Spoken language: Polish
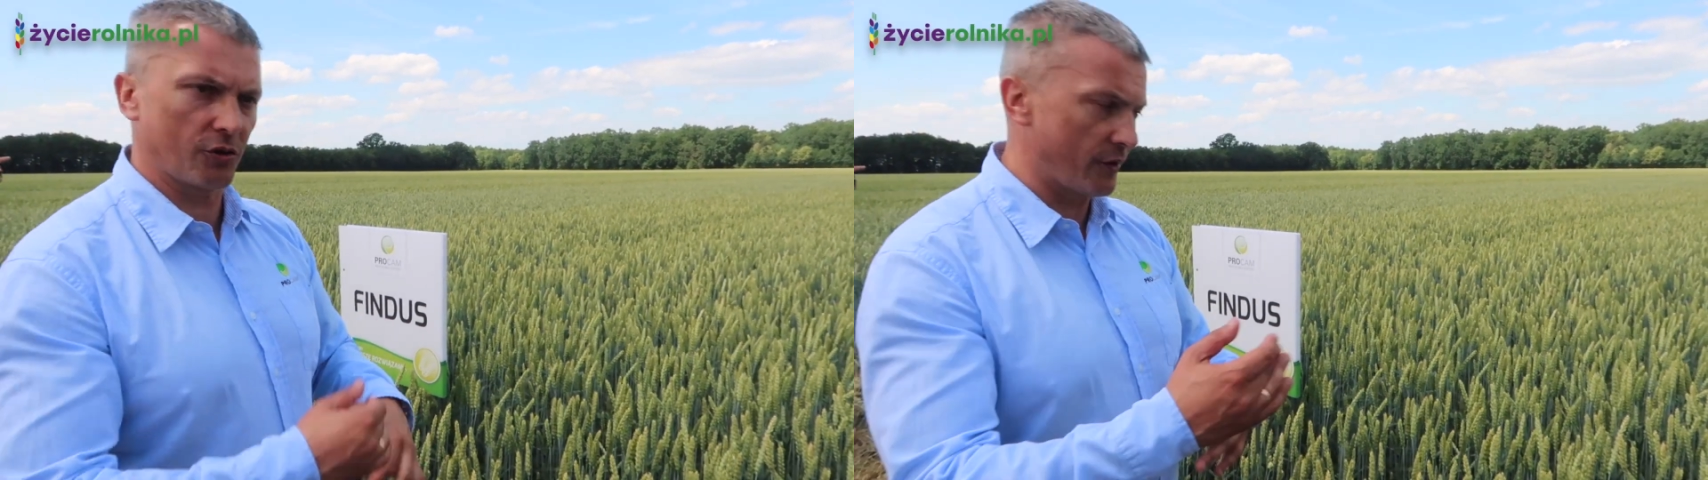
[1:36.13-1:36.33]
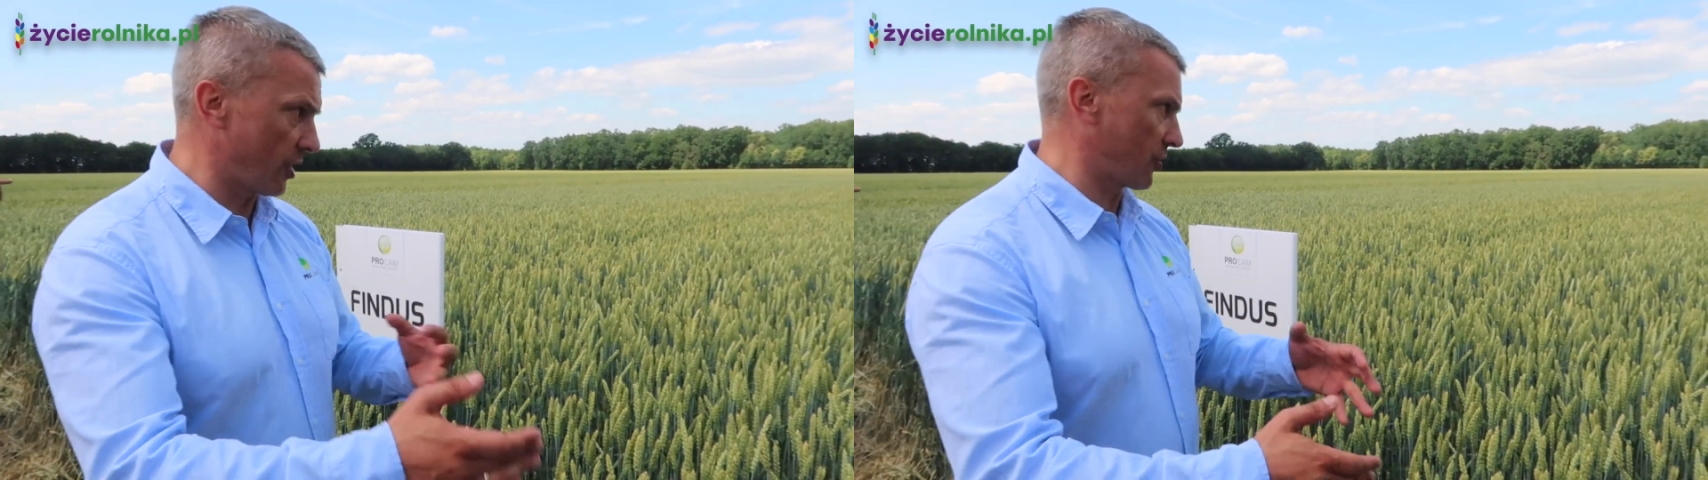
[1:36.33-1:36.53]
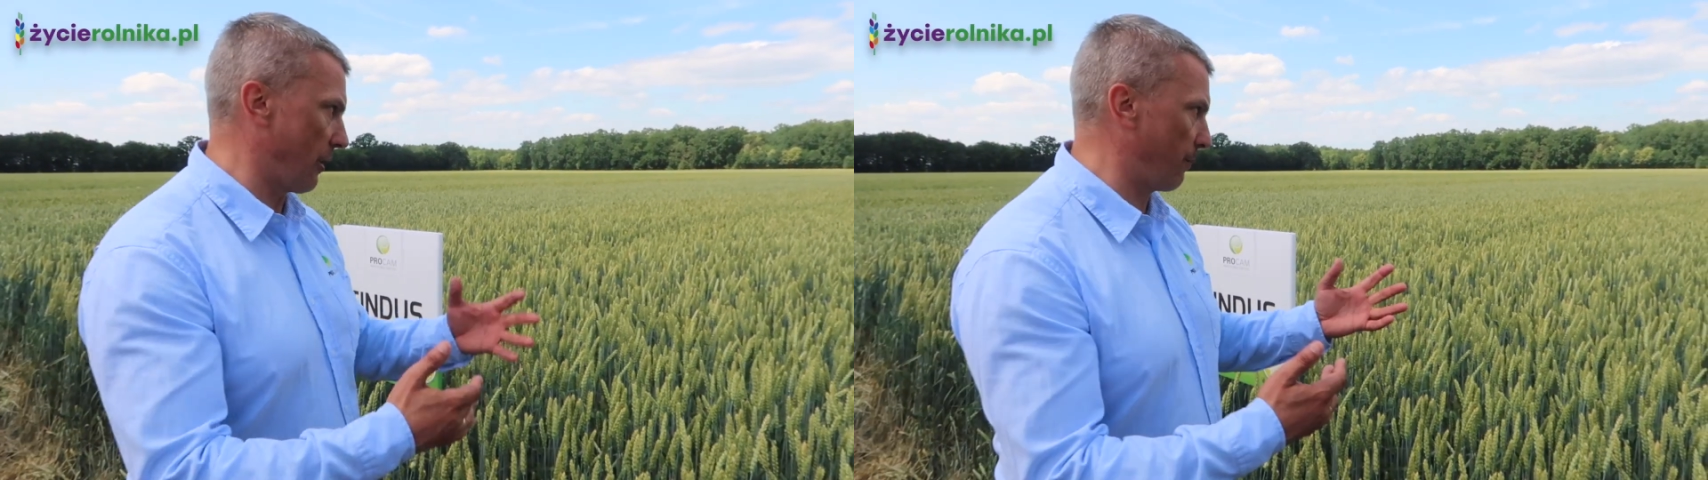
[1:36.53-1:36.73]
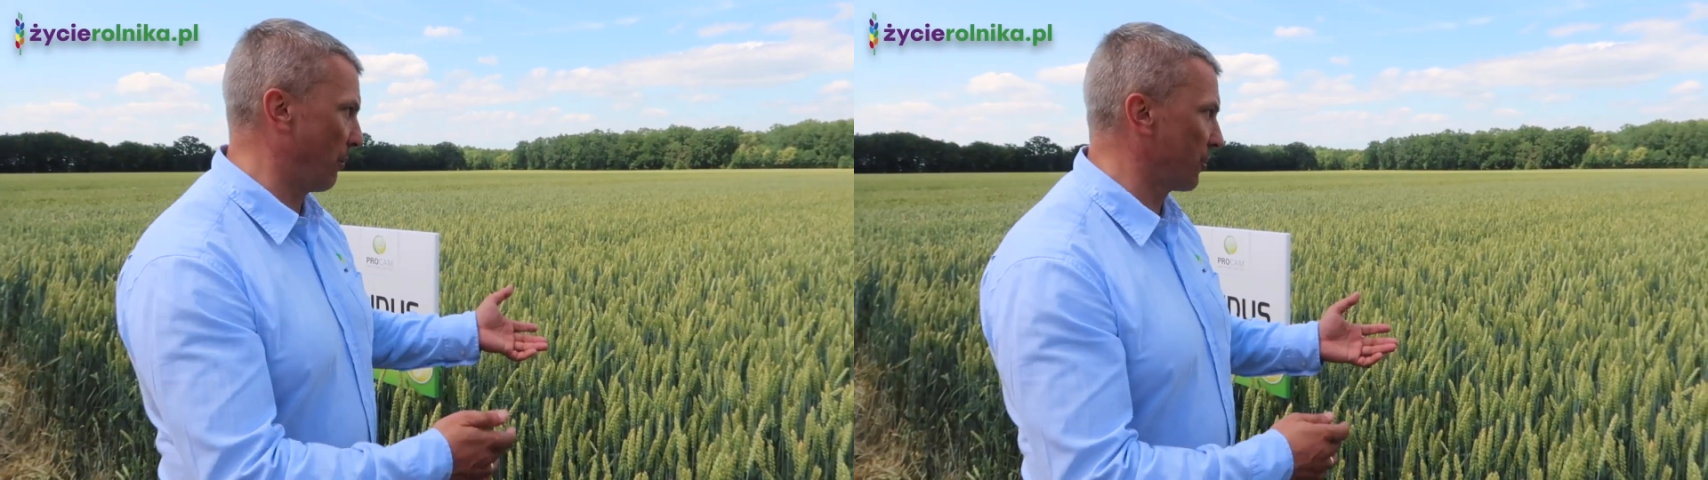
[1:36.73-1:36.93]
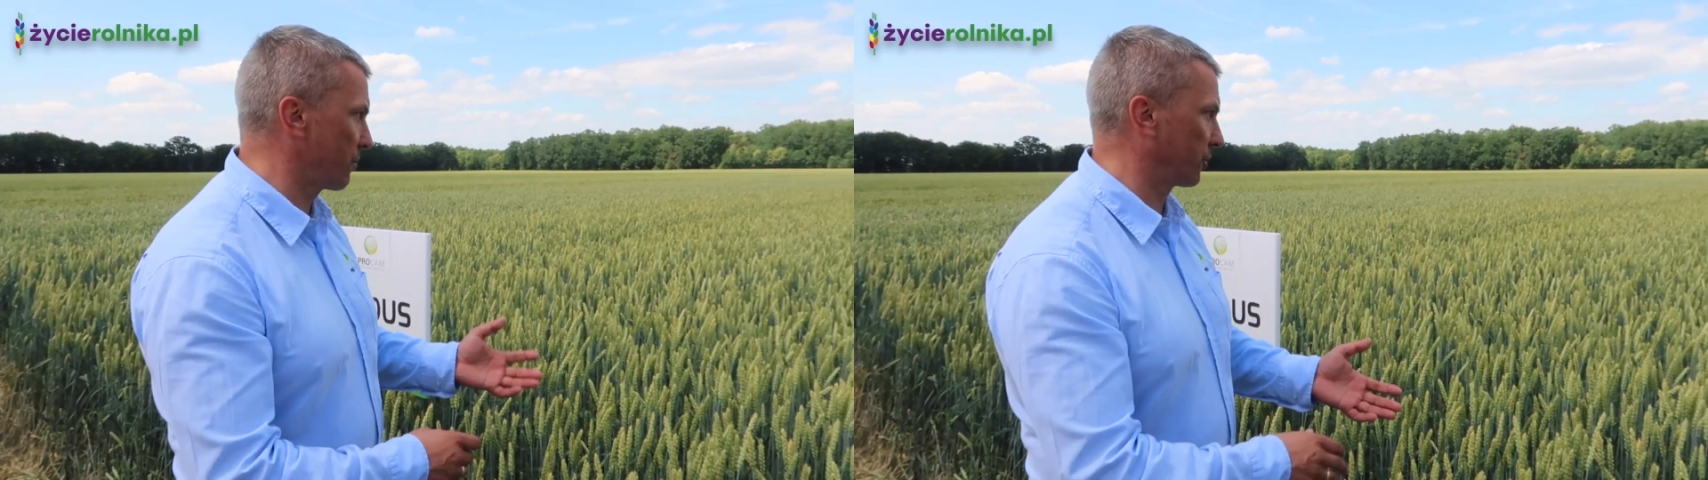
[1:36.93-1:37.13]
Oczywiście trzeba
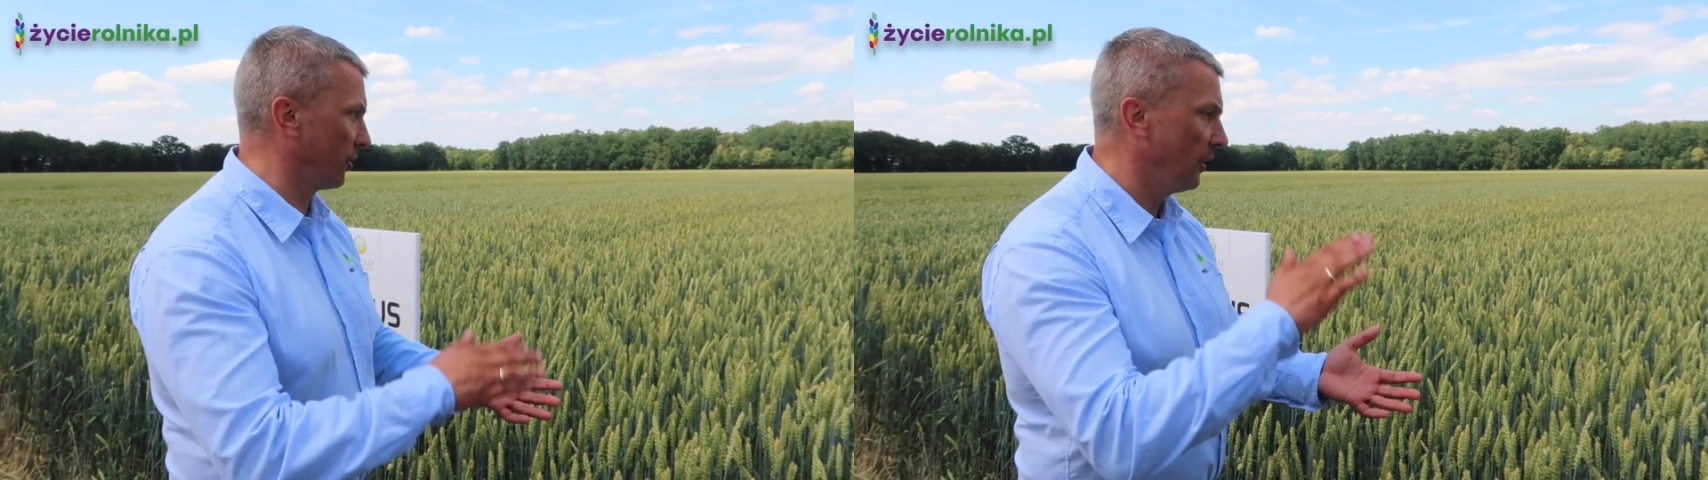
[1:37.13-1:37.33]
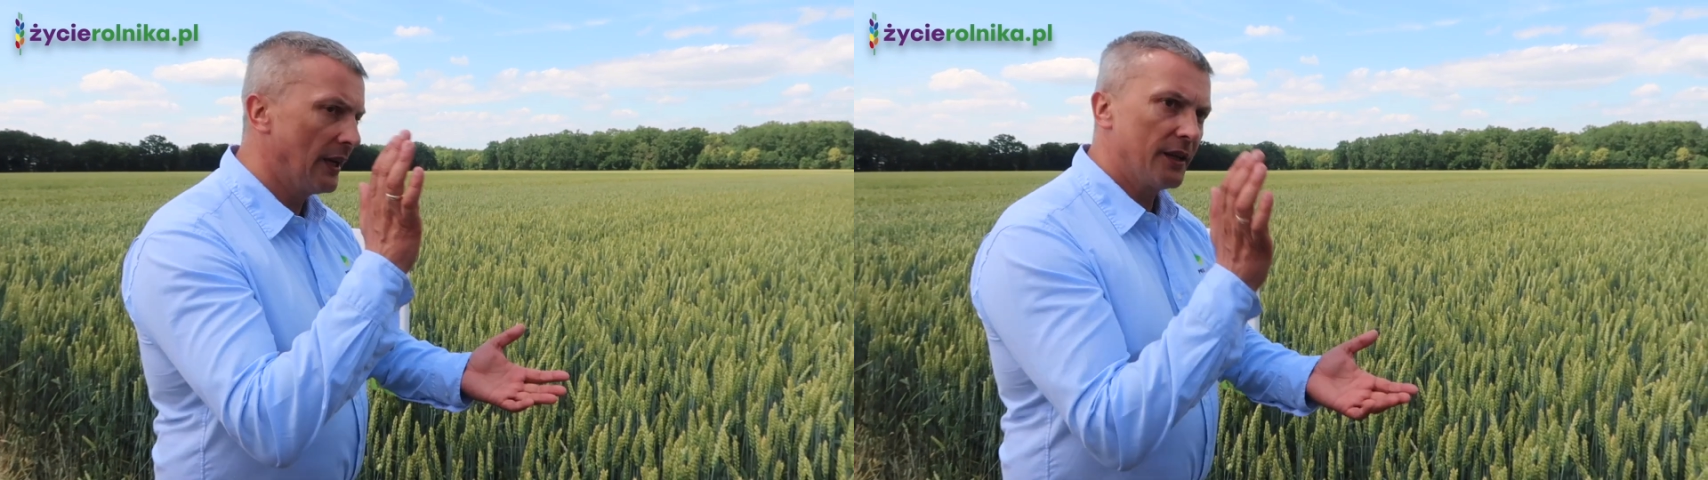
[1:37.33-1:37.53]
pomóc, bo to